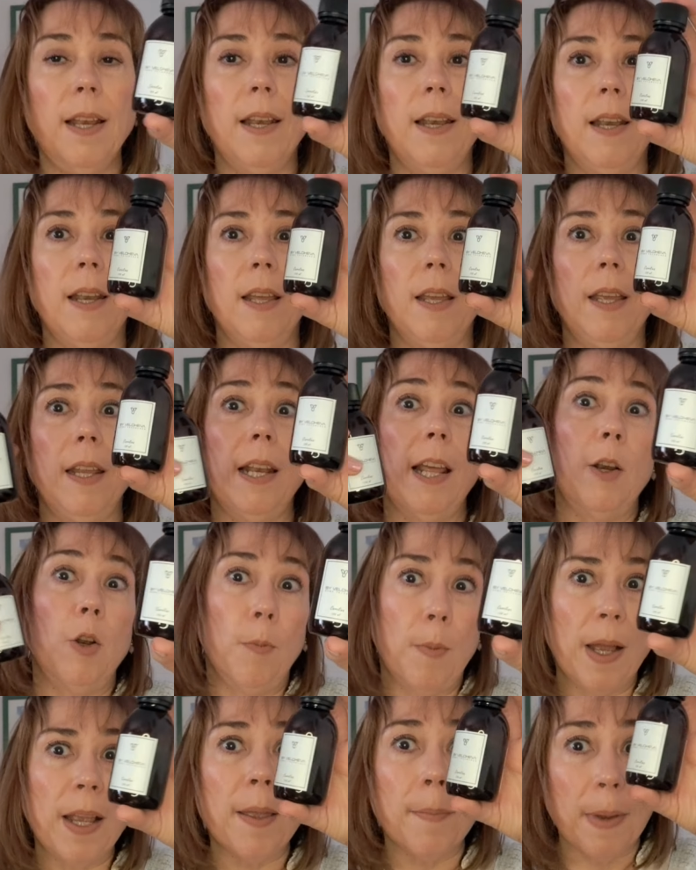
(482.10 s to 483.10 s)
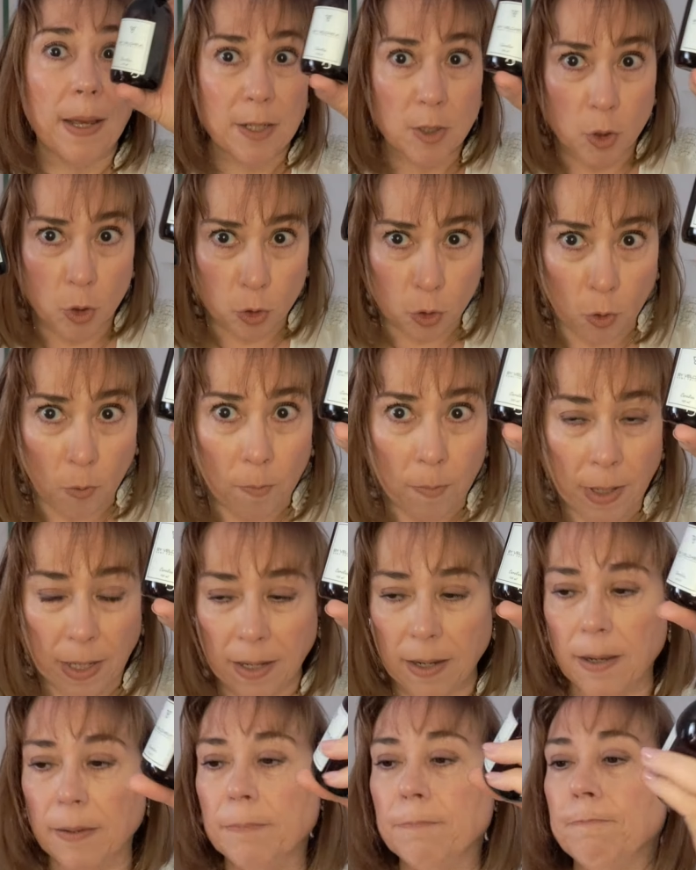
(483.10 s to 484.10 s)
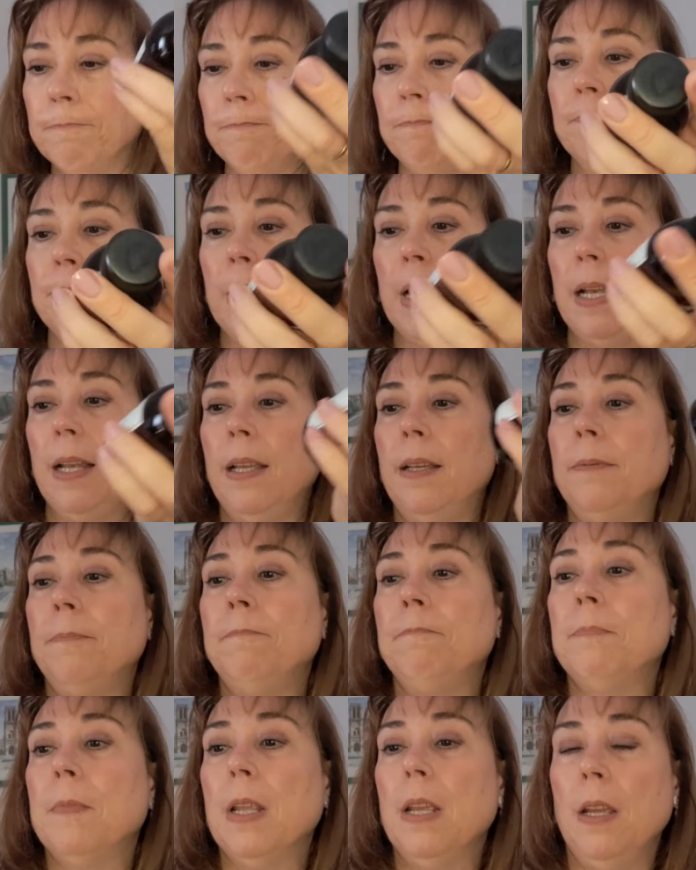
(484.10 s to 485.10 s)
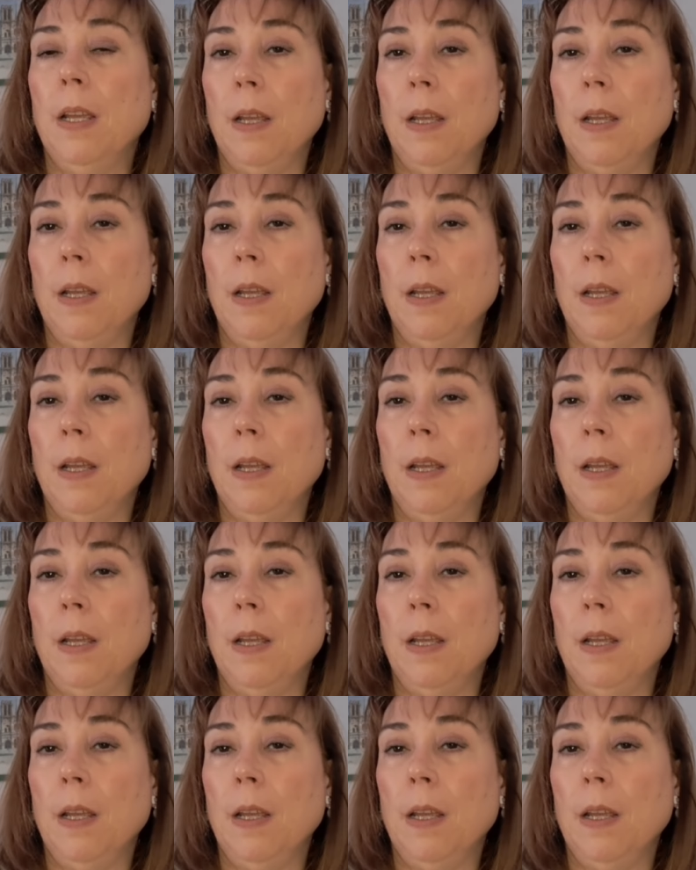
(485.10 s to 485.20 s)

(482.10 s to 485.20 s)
el aroma que más nos convenga, ¿vale?